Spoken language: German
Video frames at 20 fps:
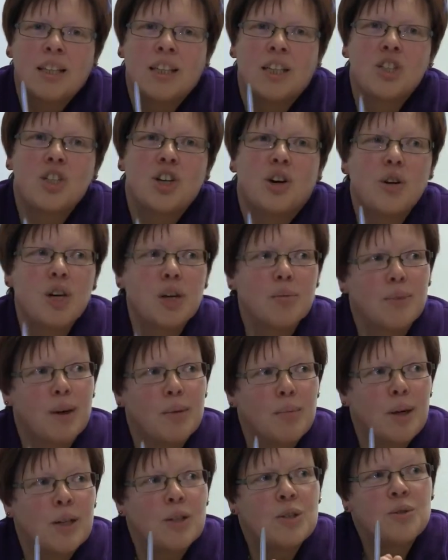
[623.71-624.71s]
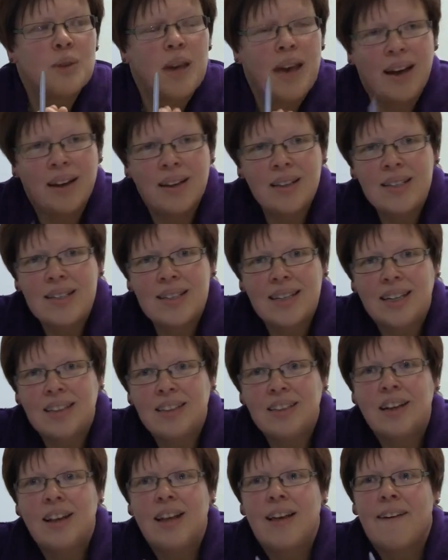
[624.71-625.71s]
dann schaue ich mir mal zuerst
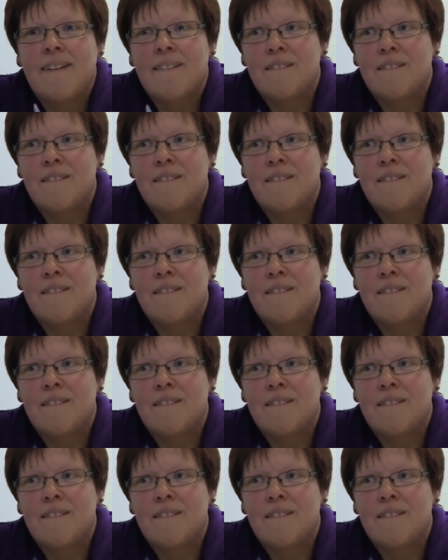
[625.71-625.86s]
an,